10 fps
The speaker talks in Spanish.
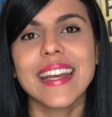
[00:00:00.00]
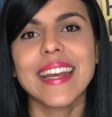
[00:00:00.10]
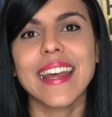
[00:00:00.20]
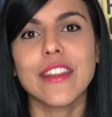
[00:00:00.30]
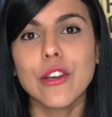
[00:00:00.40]

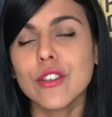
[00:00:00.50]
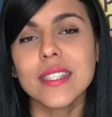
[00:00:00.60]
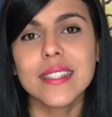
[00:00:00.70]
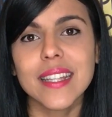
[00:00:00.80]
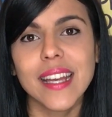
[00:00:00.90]
que Dios
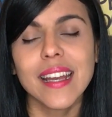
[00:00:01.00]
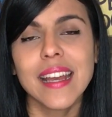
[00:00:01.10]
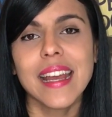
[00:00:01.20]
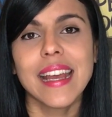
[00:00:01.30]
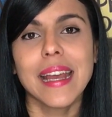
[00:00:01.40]
esté
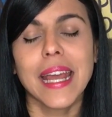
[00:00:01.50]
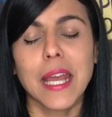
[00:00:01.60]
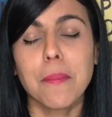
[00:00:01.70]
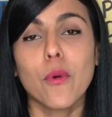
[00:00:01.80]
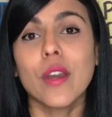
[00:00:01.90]

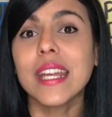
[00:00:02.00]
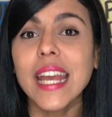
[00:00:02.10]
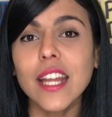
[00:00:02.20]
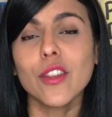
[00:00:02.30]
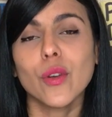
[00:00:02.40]
eh,
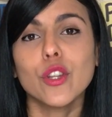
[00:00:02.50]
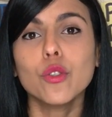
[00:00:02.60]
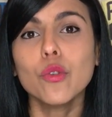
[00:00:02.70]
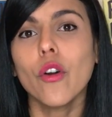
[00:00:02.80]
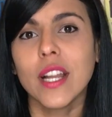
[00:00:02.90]
poniendo en
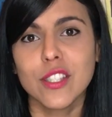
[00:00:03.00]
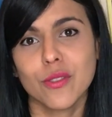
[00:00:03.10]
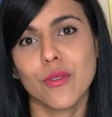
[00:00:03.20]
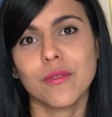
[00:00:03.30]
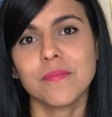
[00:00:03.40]
tu
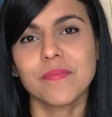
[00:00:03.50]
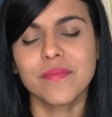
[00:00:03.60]
corazón